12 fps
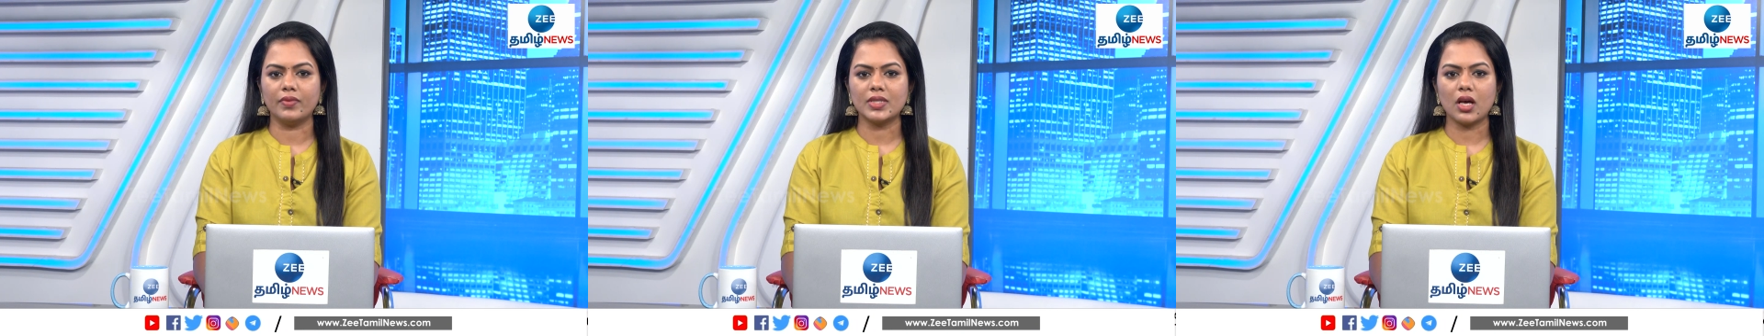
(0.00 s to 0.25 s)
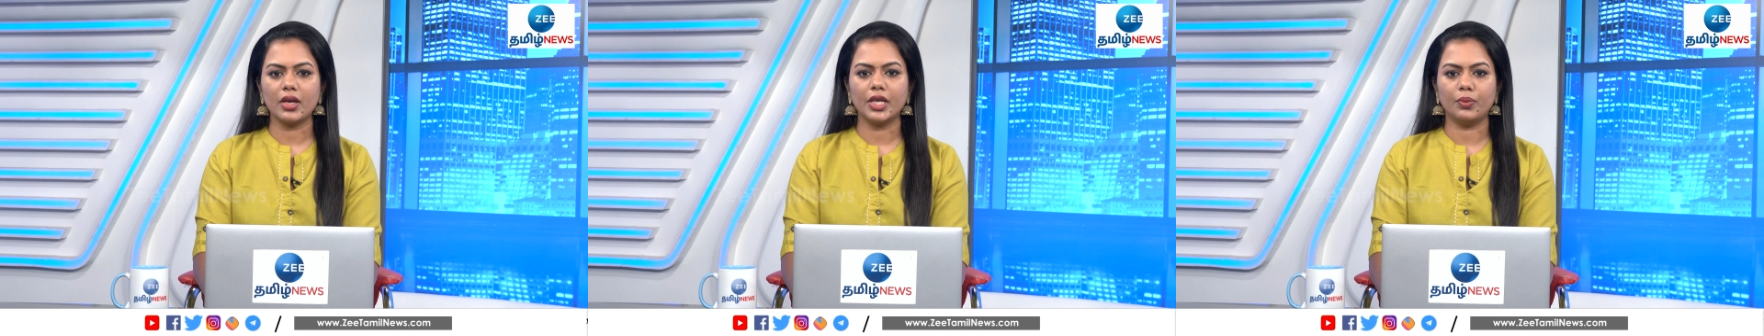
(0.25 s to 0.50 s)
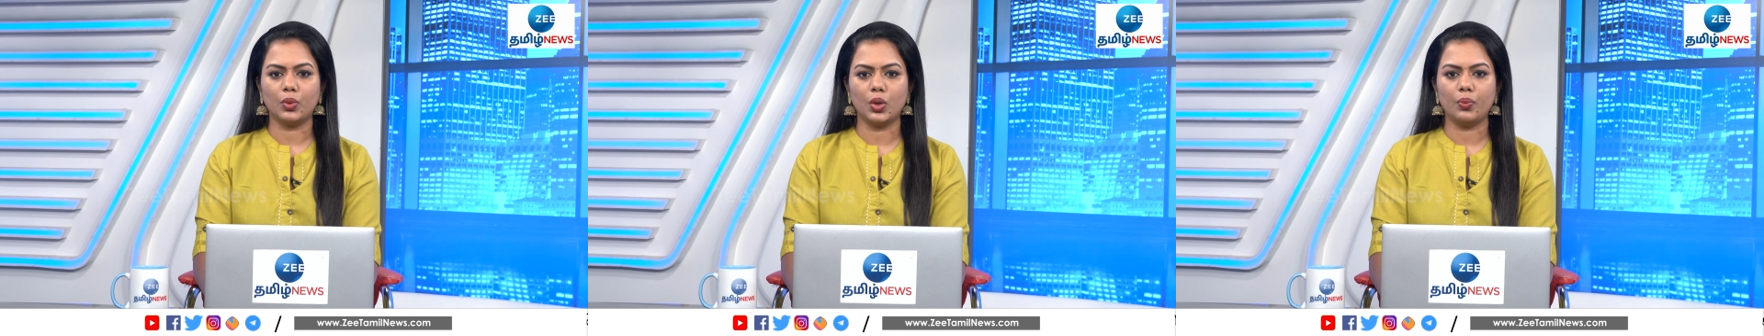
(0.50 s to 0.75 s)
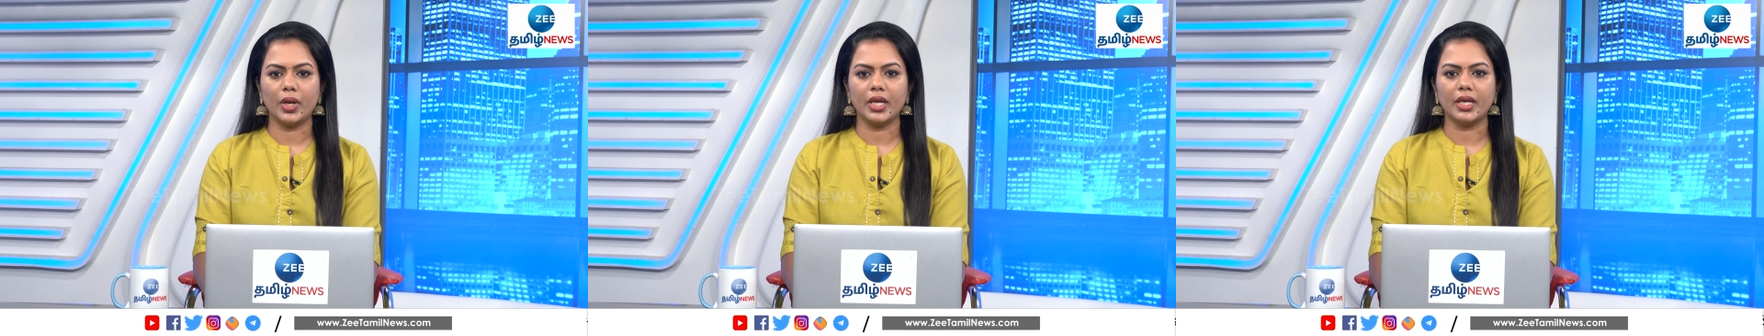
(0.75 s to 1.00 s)
விவசாயி
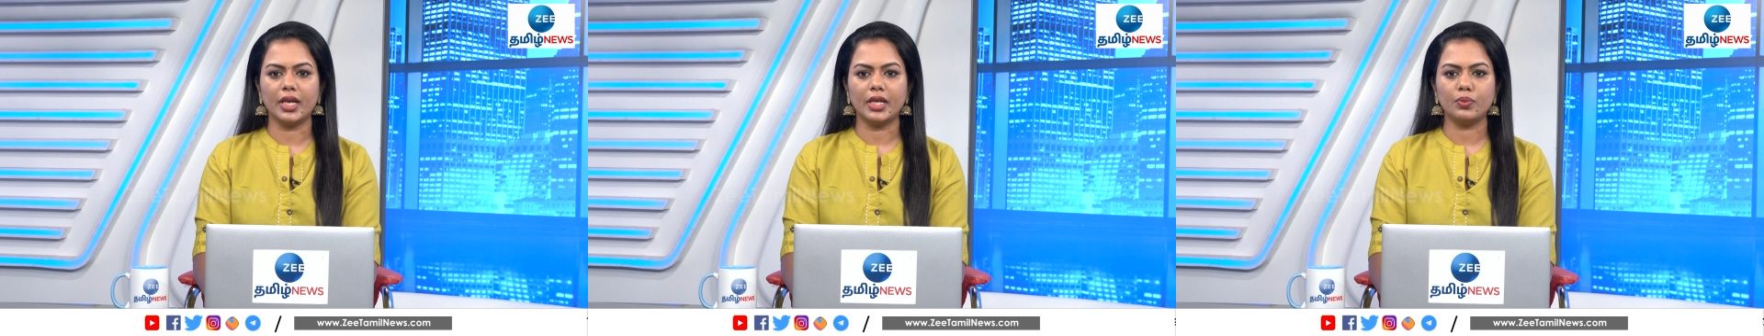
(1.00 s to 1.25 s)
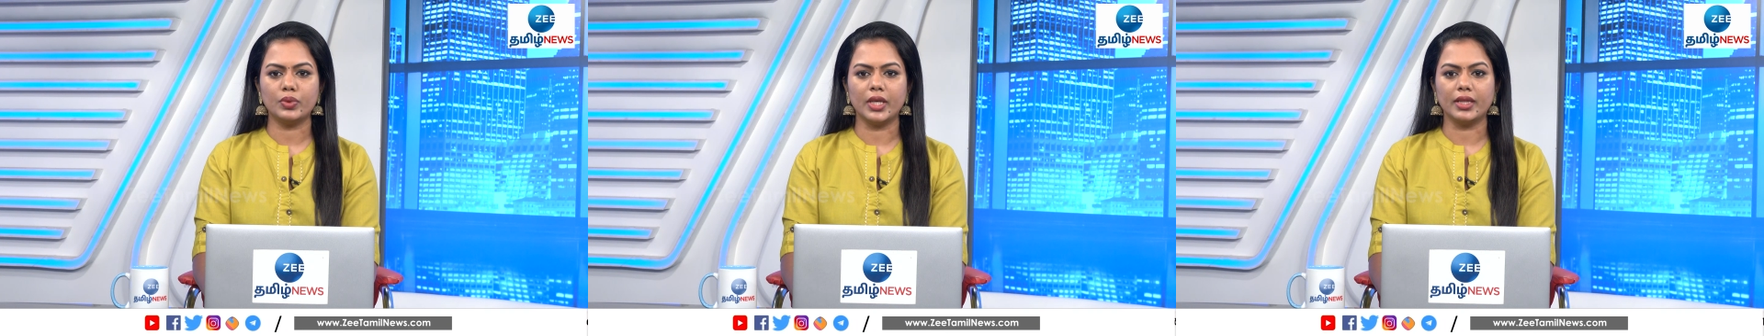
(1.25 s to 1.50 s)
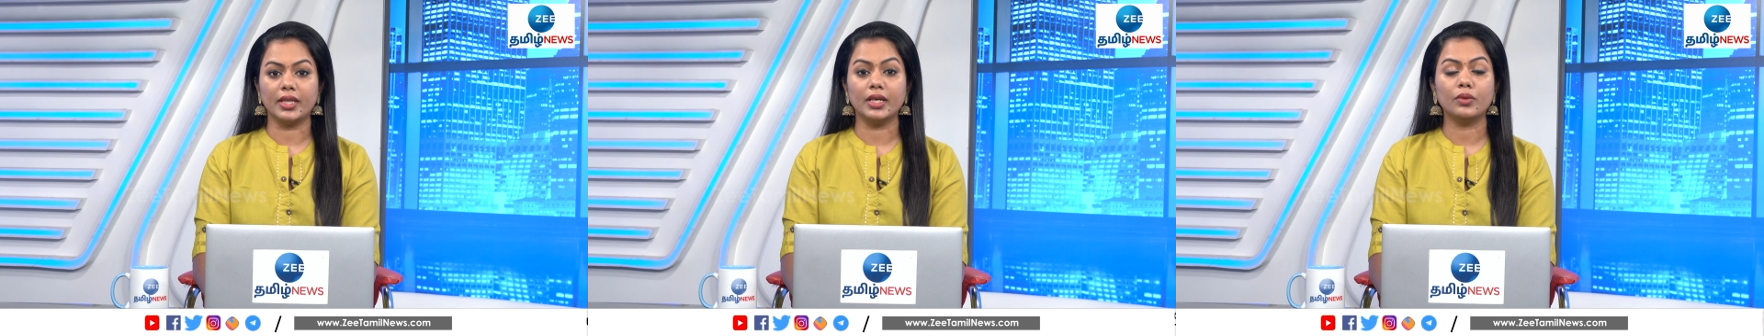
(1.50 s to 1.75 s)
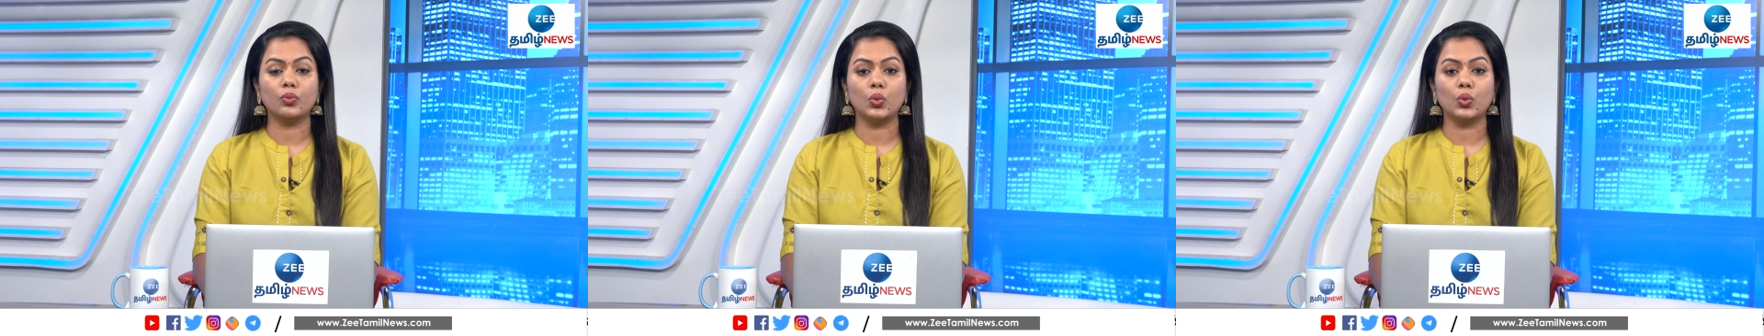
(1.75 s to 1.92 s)
ஒருவரை எட்டி உதைத்த